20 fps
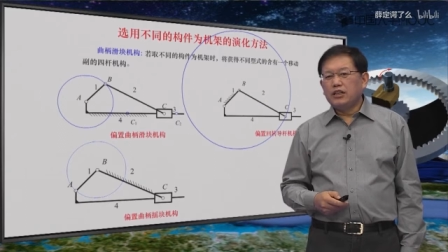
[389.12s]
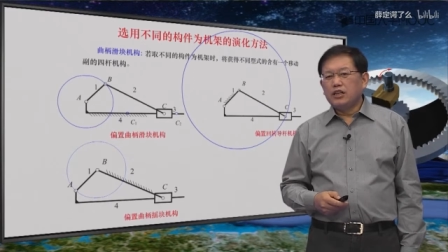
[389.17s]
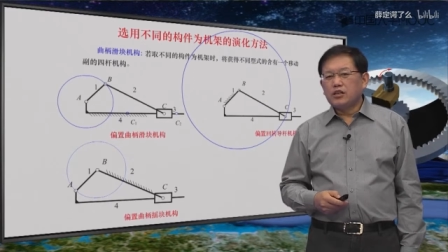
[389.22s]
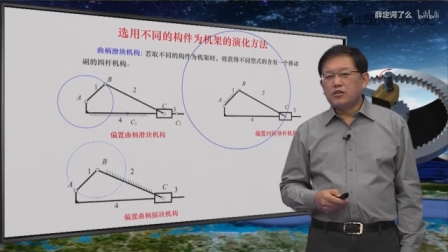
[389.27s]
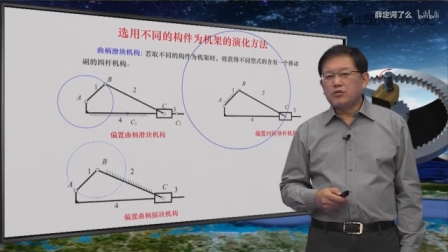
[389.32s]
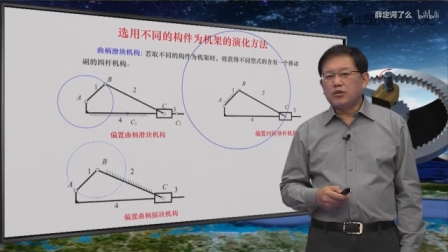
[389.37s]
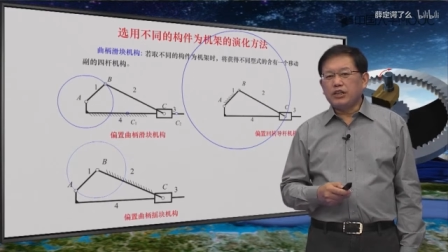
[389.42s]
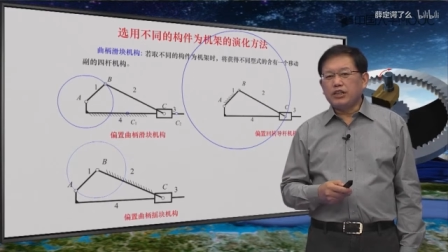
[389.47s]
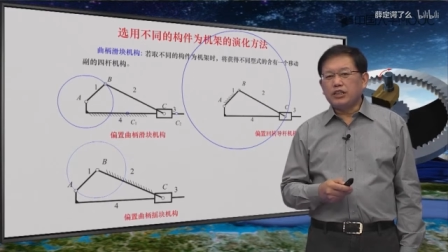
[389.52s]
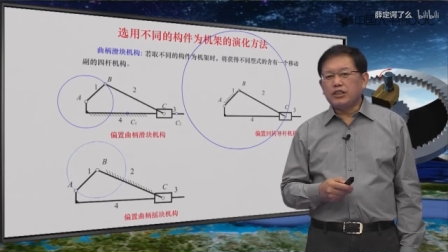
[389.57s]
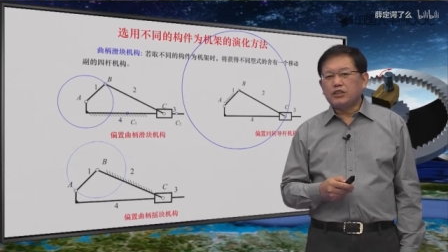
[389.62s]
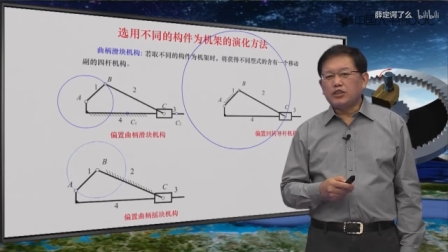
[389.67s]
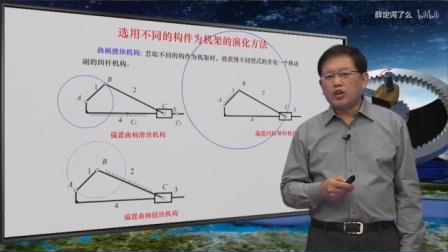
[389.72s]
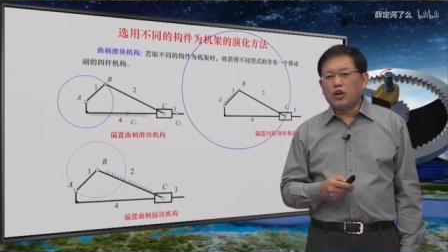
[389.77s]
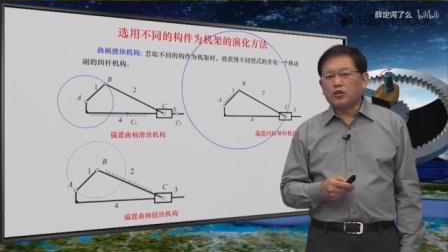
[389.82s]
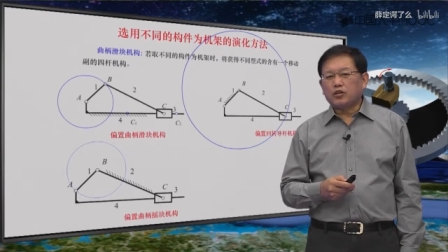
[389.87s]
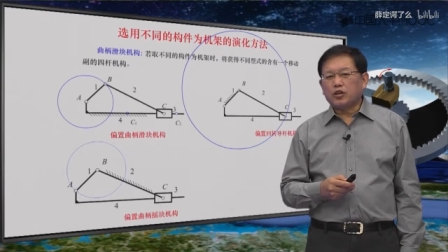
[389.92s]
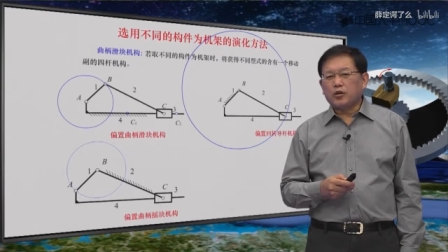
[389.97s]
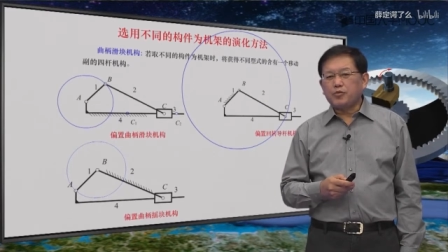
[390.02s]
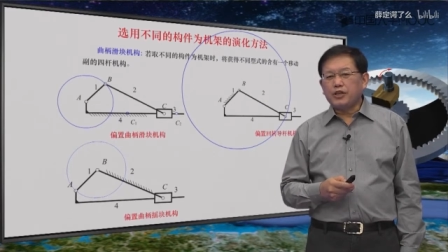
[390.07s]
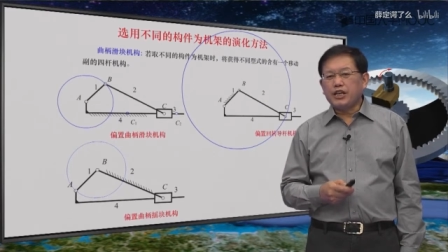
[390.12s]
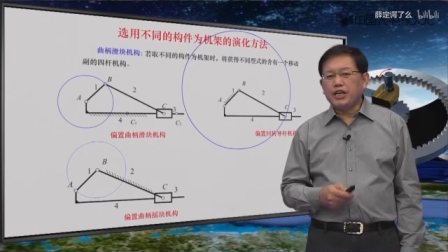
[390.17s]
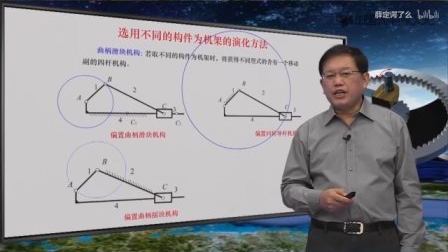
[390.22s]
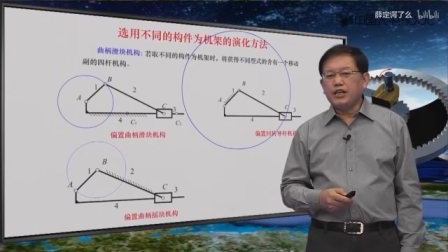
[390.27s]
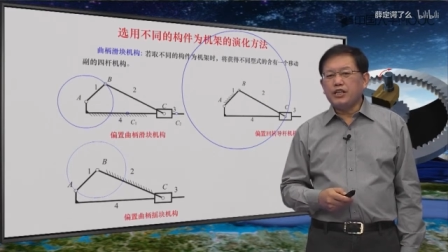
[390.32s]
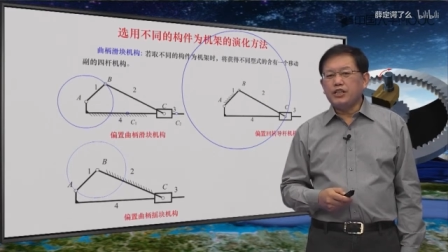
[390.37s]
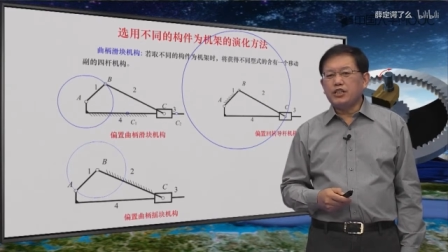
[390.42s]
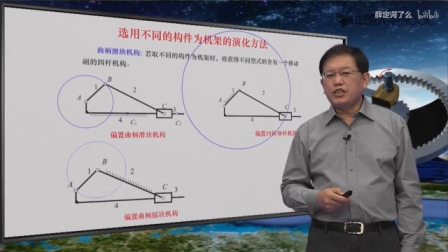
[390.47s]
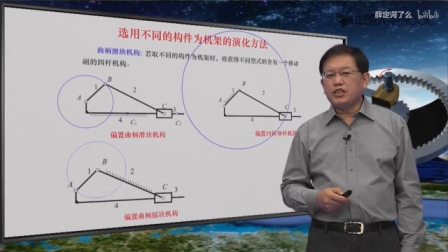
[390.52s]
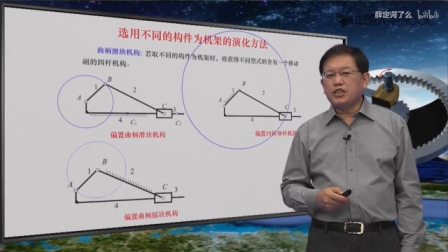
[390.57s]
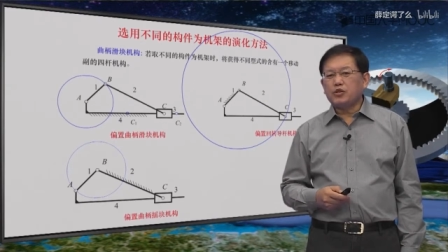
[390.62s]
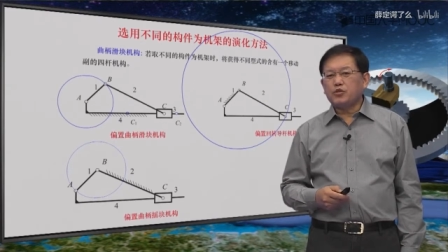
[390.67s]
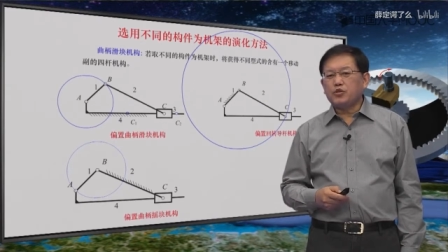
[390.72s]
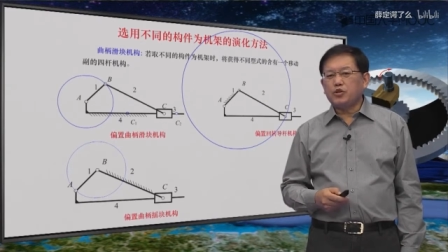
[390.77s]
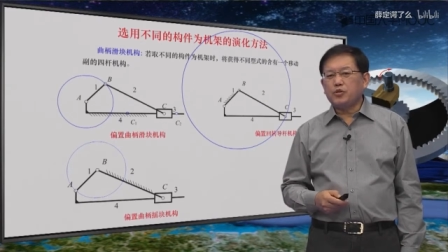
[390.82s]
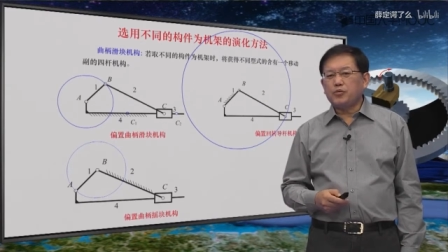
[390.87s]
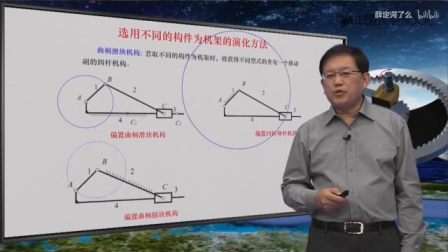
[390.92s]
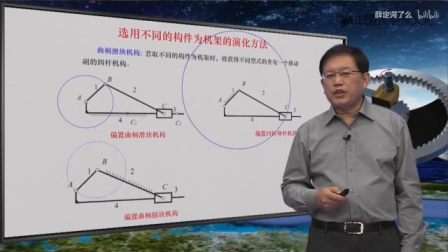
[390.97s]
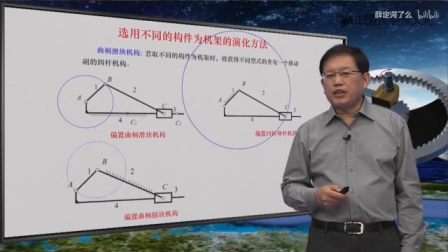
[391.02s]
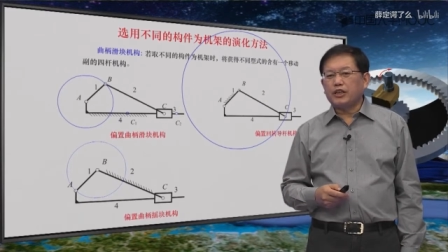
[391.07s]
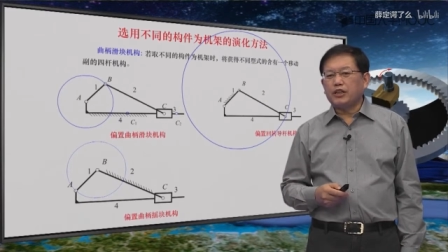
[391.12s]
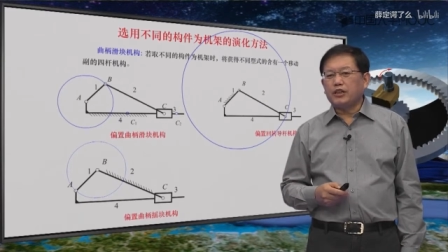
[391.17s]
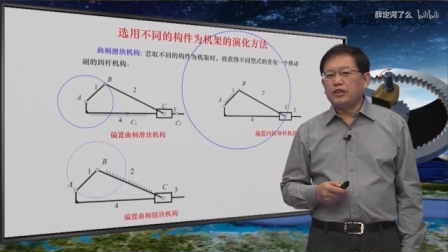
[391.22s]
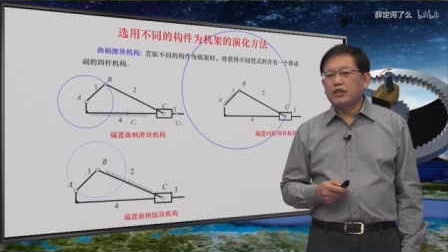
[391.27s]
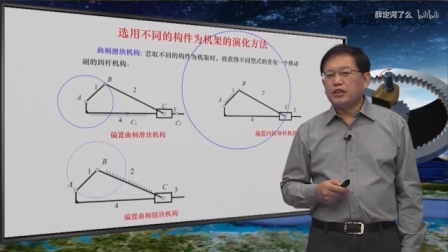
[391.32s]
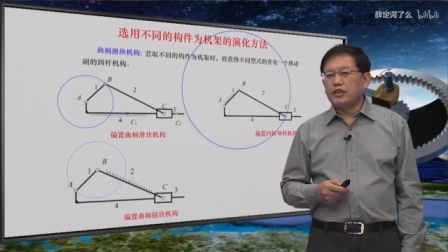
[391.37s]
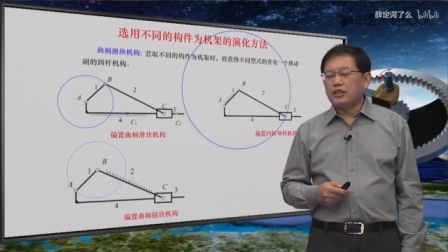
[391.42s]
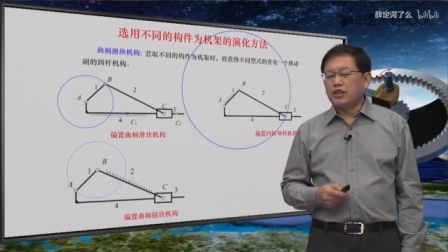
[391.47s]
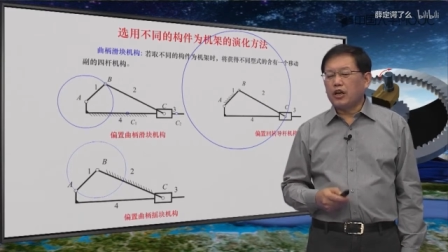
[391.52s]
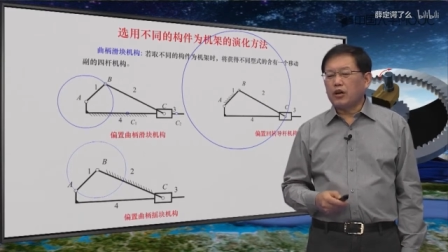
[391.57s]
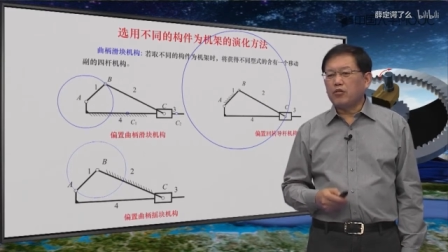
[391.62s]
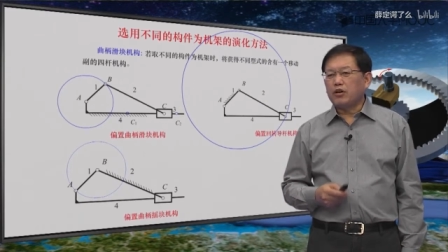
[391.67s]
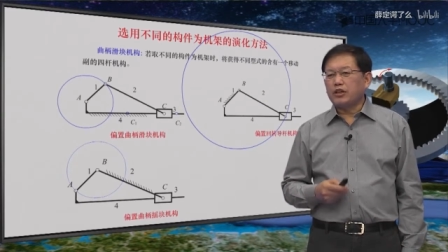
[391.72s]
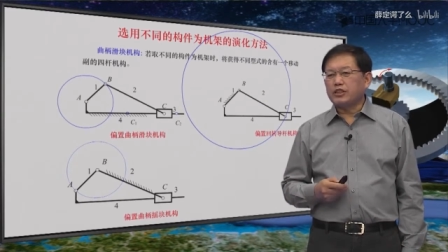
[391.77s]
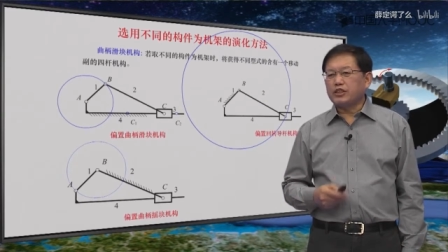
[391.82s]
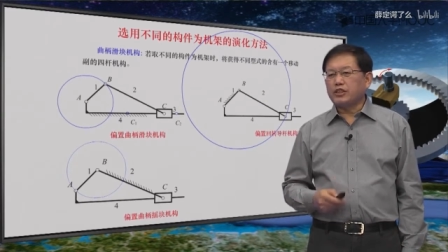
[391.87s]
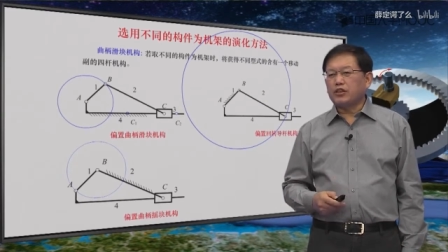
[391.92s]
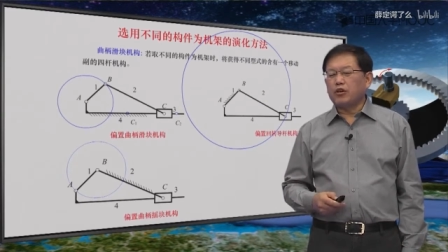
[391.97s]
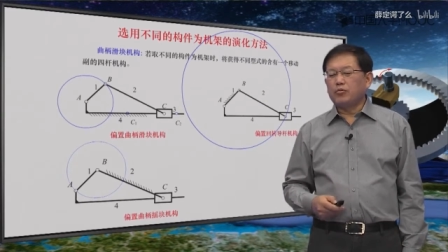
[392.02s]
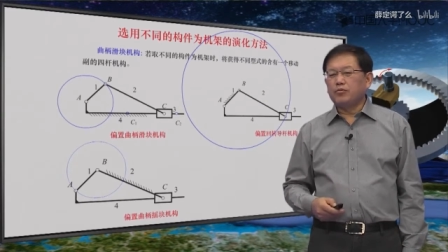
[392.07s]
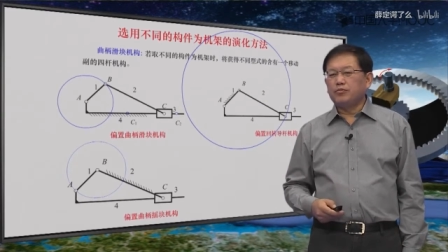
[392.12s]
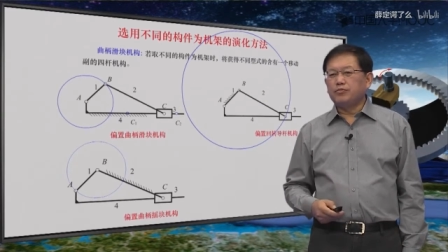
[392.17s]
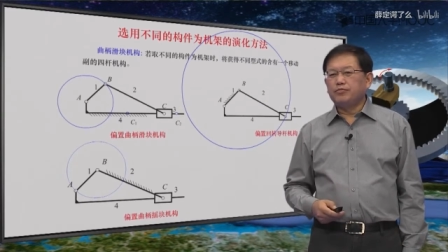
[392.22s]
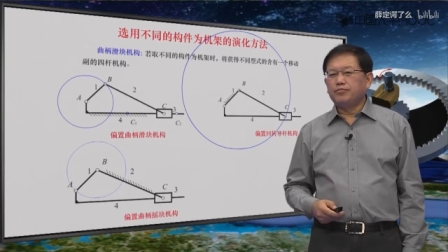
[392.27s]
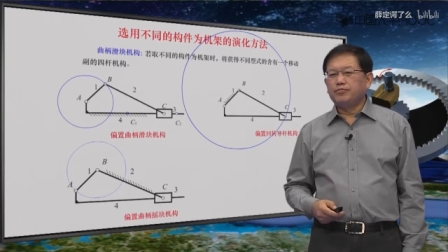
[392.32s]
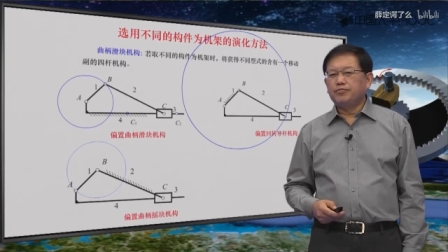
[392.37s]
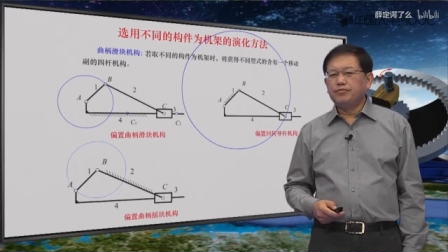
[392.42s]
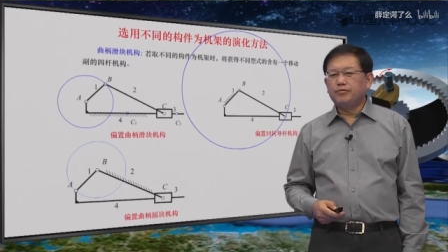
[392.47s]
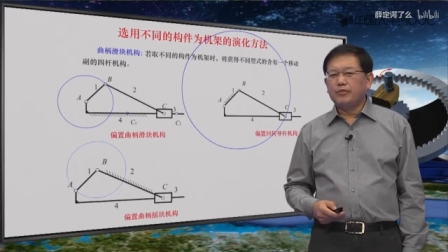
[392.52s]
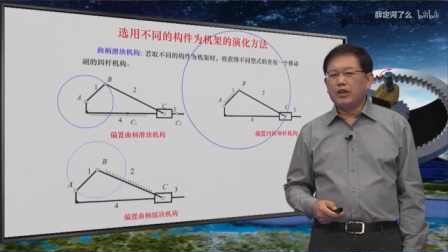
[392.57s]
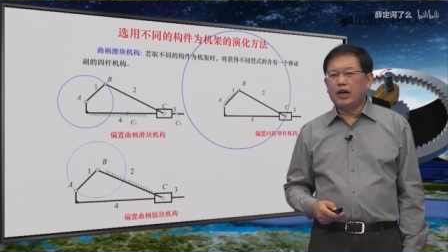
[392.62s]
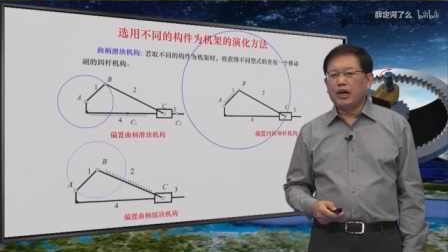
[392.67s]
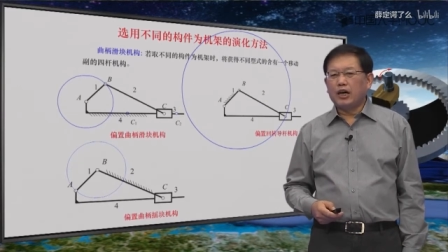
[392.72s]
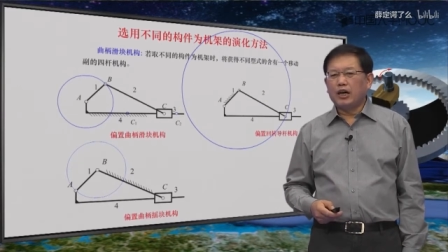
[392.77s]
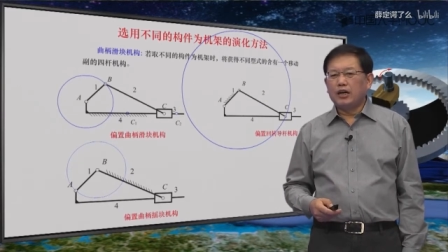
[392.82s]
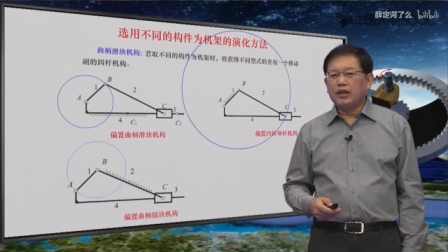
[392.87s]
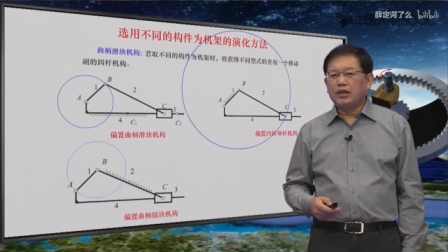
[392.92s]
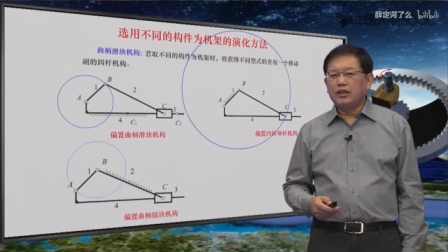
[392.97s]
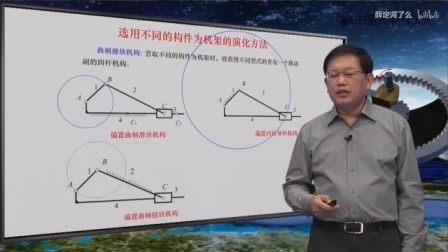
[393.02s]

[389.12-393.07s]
所以叫做偏置曲柄摇块机构，啊。